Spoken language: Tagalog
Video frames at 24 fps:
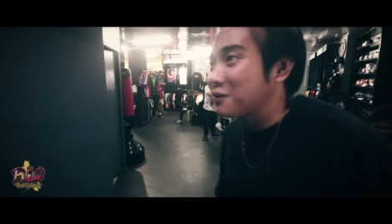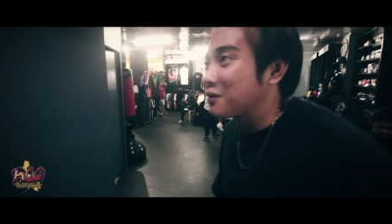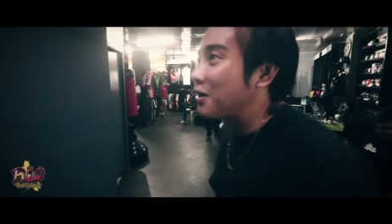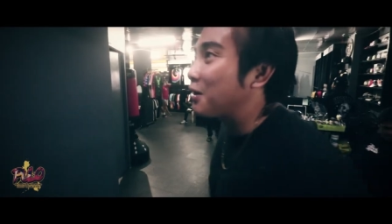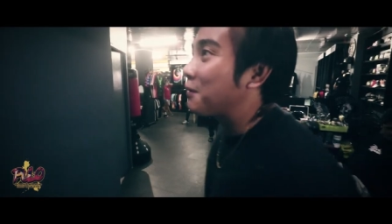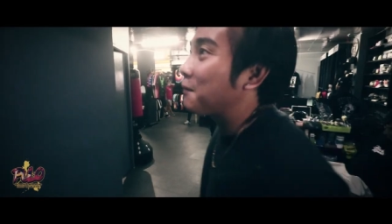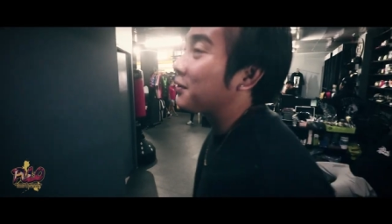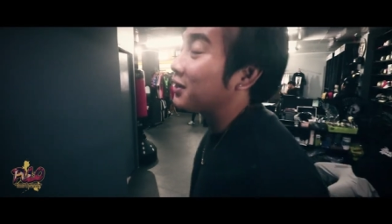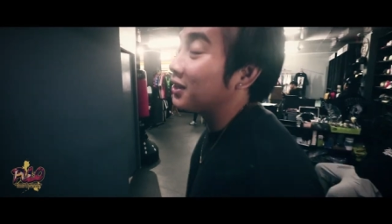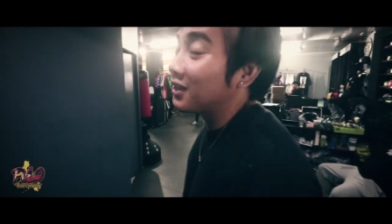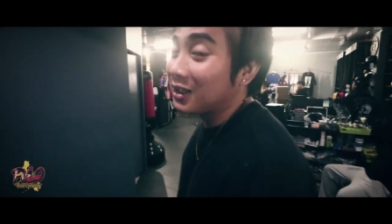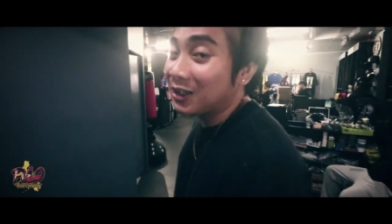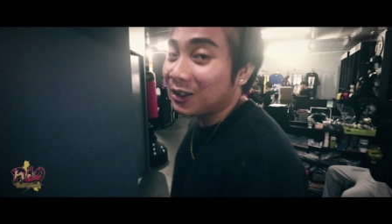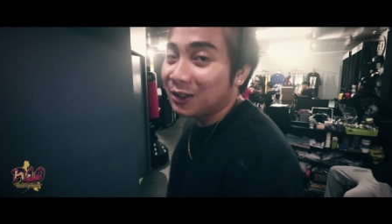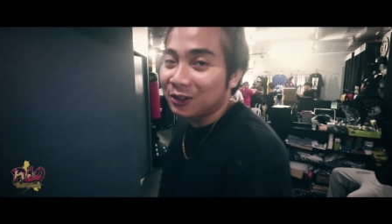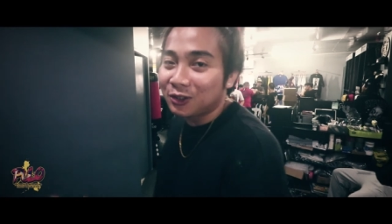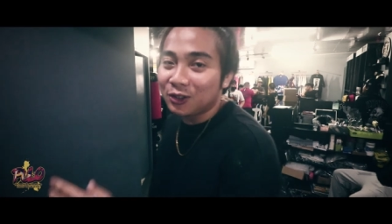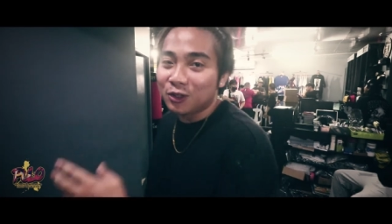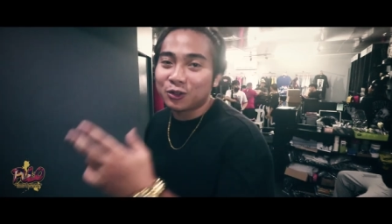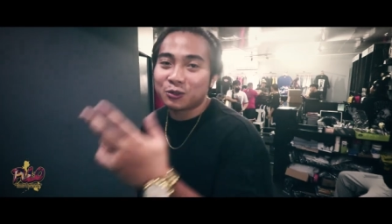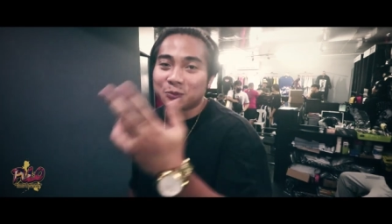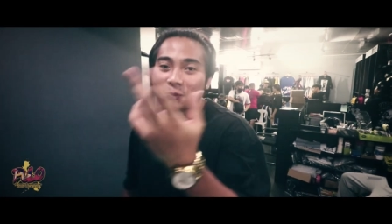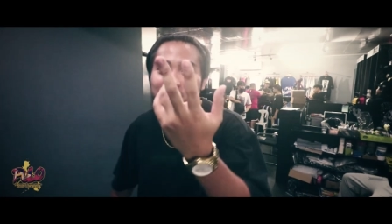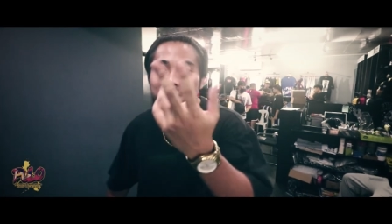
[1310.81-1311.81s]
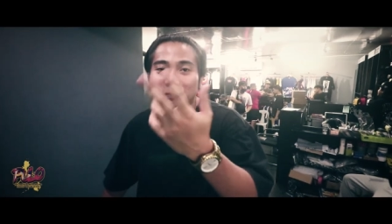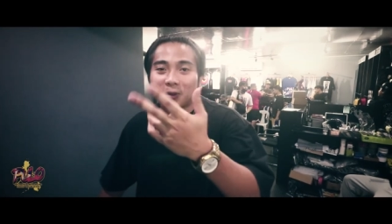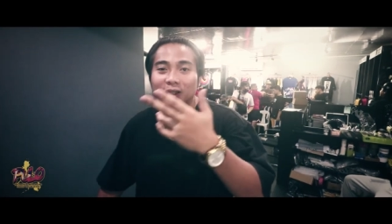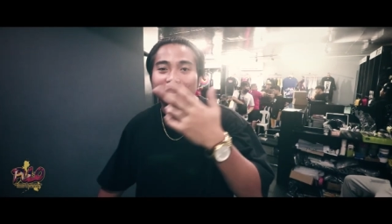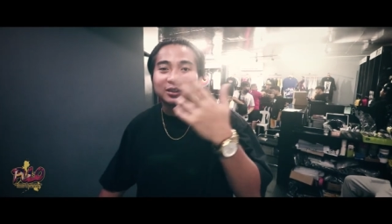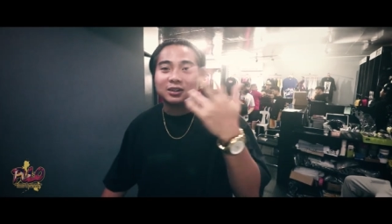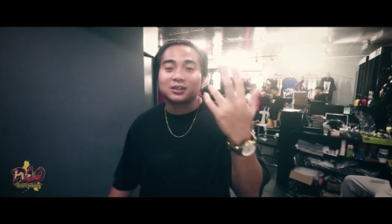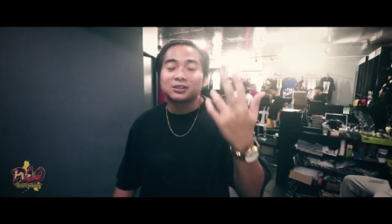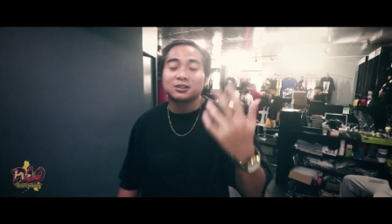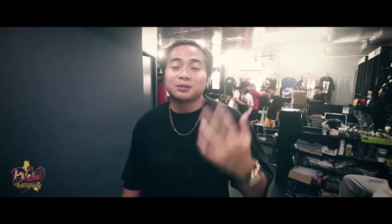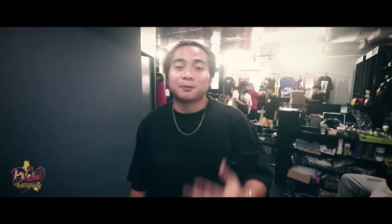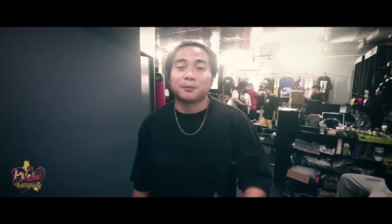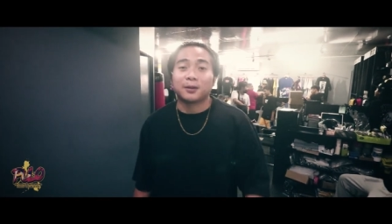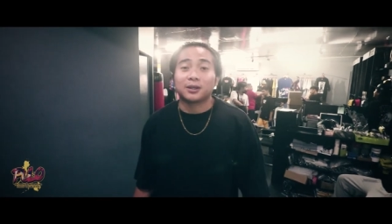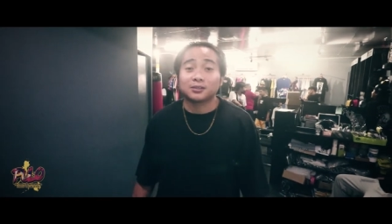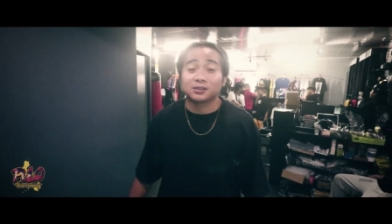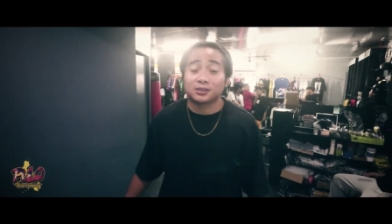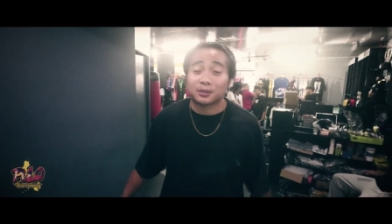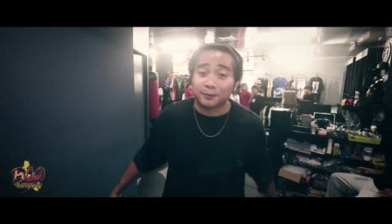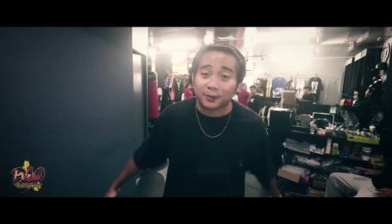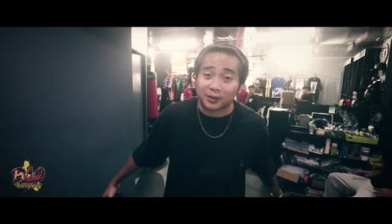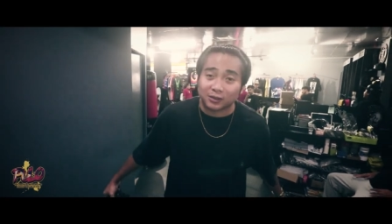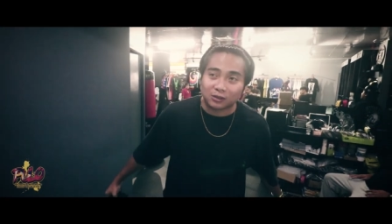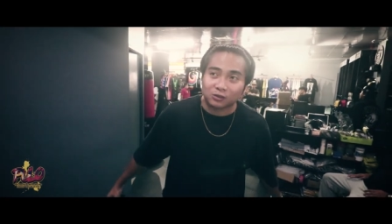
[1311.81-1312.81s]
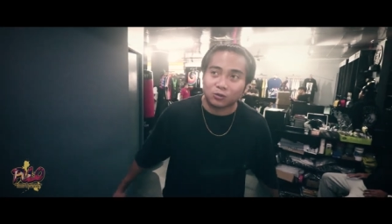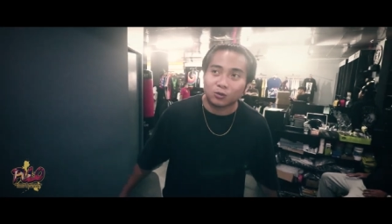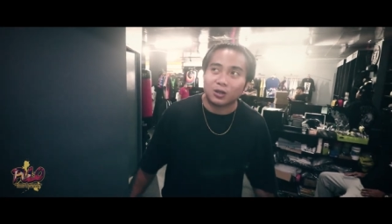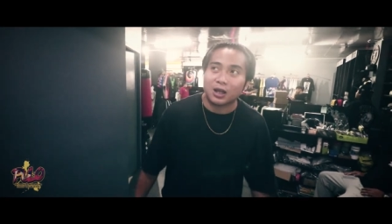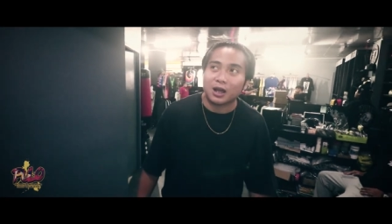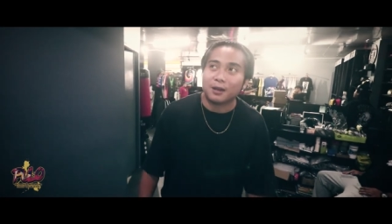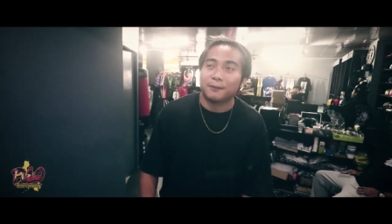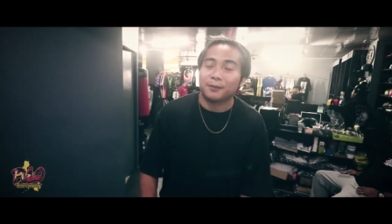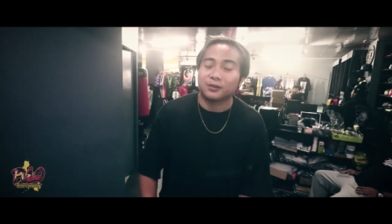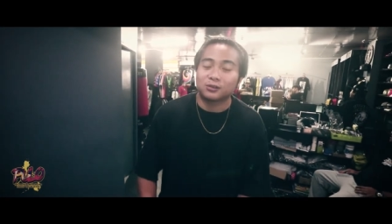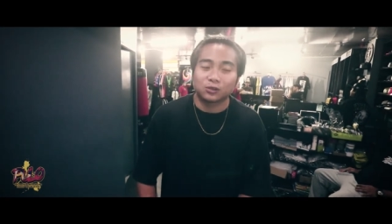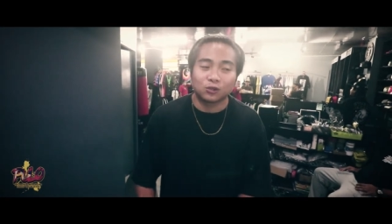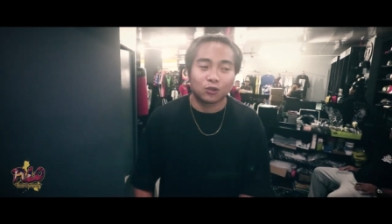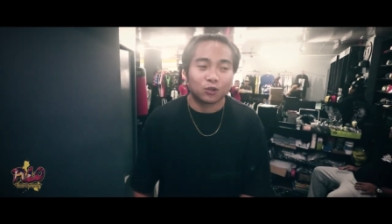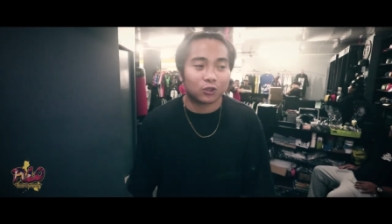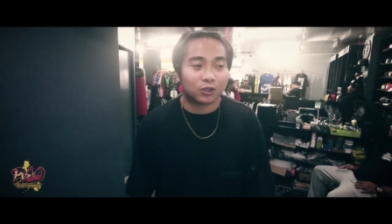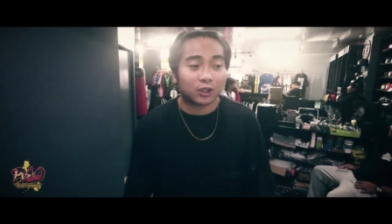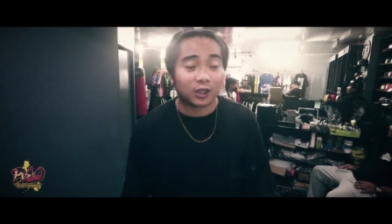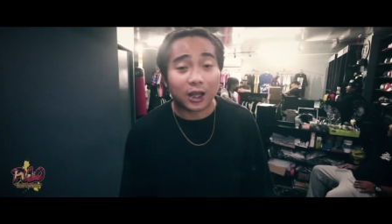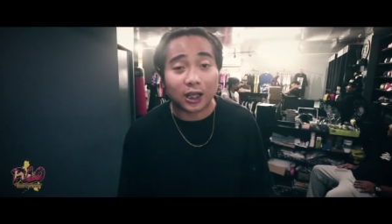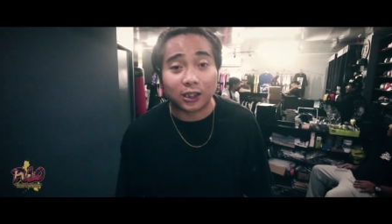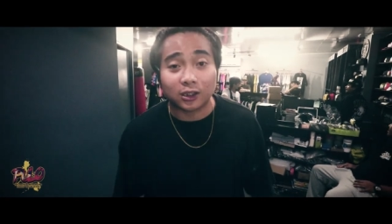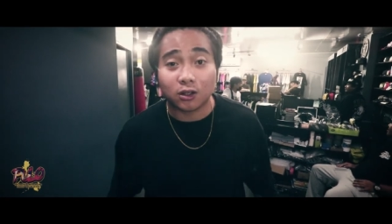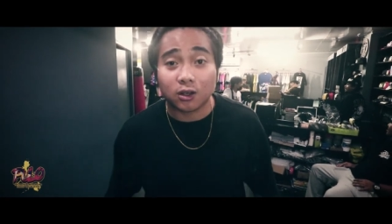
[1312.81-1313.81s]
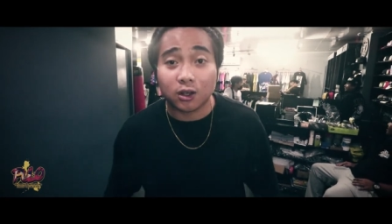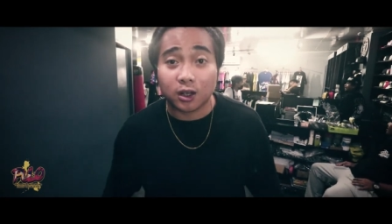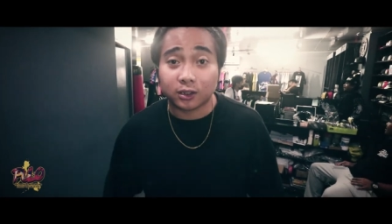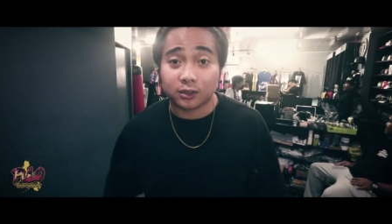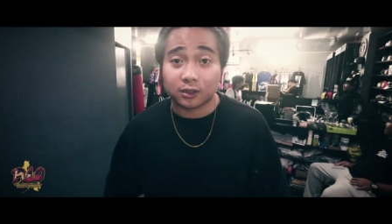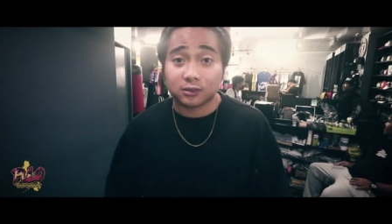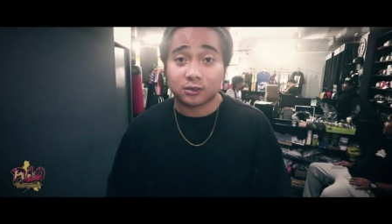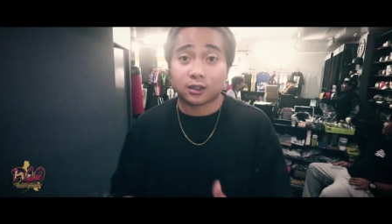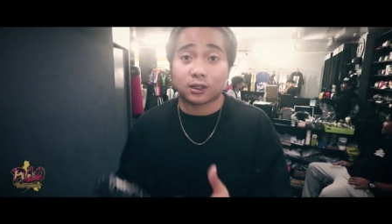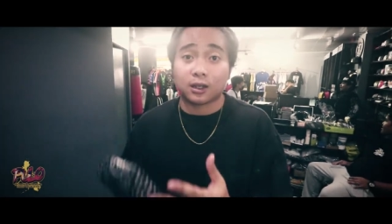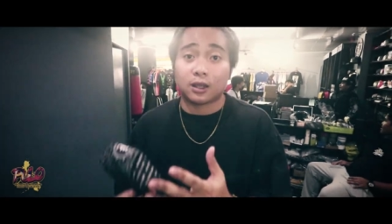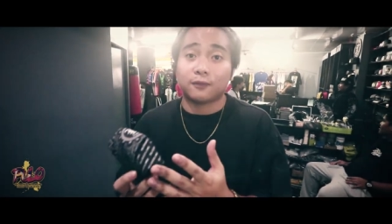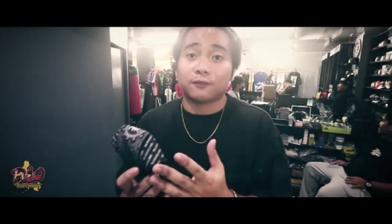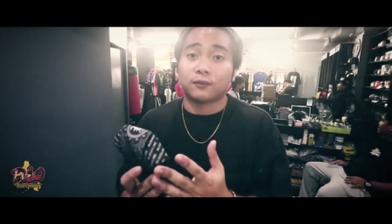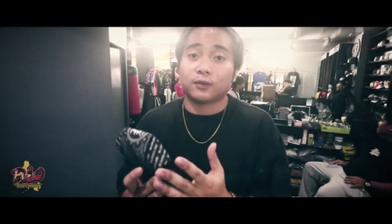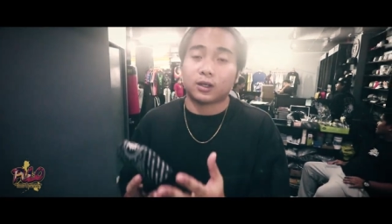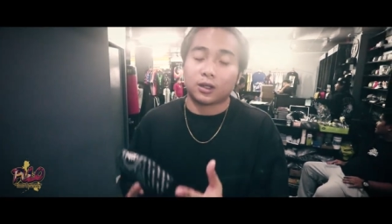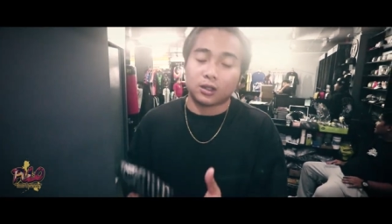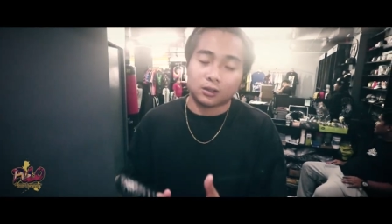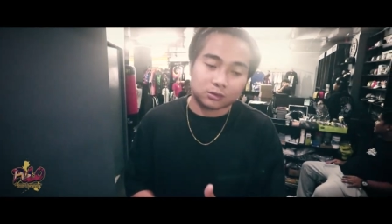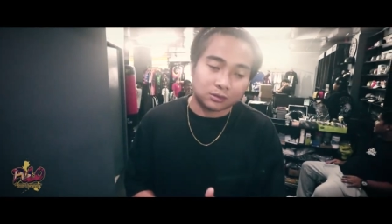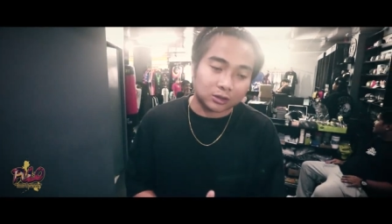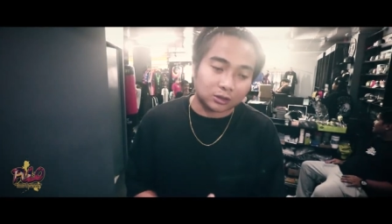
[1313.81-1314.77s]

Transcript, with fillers: Gamit, yan, patals, basta patas yung laban, siguro nagkakaroon lang din sa reference.